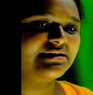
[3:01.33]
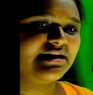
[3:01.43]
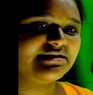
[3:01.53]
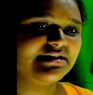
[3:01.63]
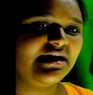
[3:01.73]
আস্তে
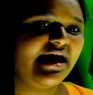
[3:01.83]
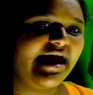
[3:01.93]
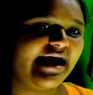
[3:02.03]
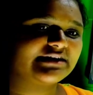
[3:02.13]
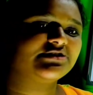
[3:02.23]
আস্তে
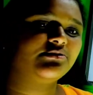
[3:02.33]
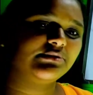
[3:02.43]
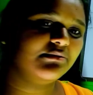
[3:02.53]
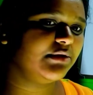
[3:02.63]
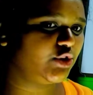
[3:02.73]
একটা সময়
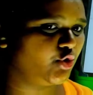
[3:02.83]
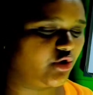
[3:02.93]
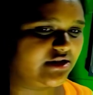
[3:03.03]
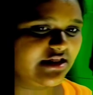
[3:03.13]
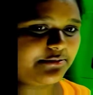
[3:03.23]
তার মৃত্যু
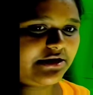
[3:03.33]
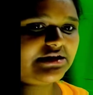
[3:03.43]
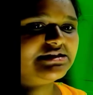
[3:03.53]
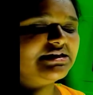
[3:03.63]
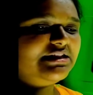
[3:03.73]
ঘটে তার মানে
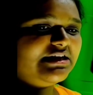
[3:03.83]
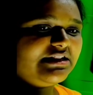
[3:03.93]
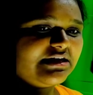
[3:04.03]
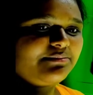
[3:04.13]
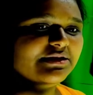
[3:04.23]
কি সে ধীরে
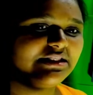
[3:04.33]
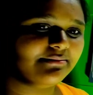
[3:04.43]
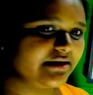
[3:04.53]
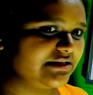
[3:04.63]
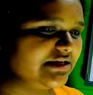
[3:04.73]
ধীরে বৃদ্ধি
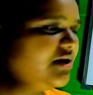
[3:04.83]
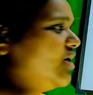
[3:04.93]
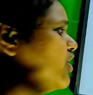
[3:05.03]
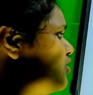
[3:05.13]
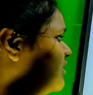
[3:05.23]
পাচ্ছে
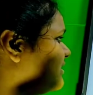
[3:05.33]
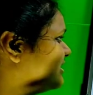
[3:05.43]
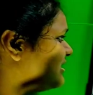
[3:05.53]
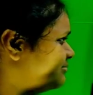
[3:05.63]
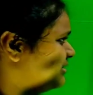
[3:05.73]

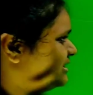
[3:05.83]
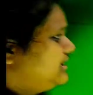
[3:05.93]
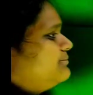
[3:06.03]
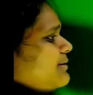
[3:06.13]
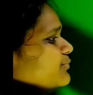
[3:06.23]
অর্থাৎ তার
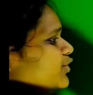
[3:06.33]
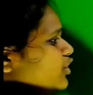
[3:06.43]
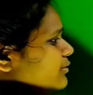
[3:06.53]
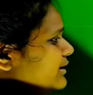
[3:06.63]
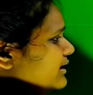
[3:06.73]
বৃদ্ধি প্রাপ্ত
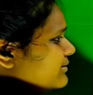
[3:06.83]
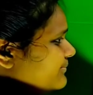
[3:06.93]
হবে